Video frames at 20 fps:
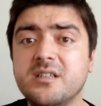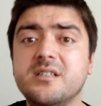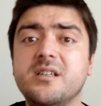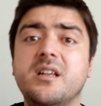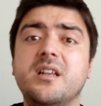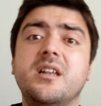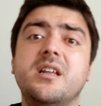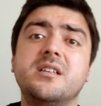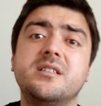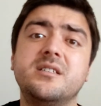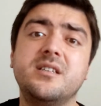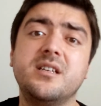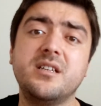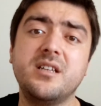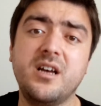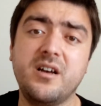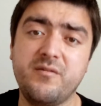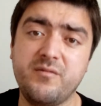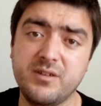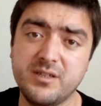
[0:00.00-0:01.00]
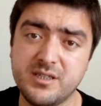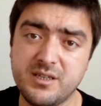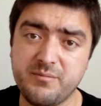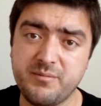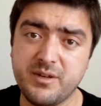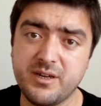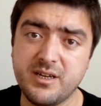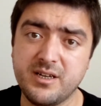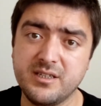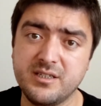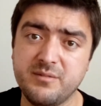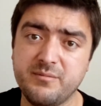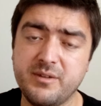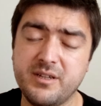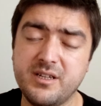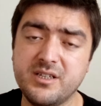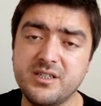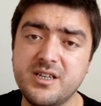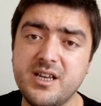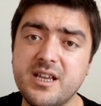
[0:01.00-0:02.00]
Allah size daha fazla para nasip
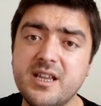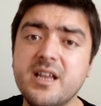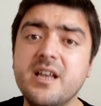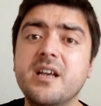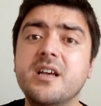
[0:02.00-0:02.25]
edecek.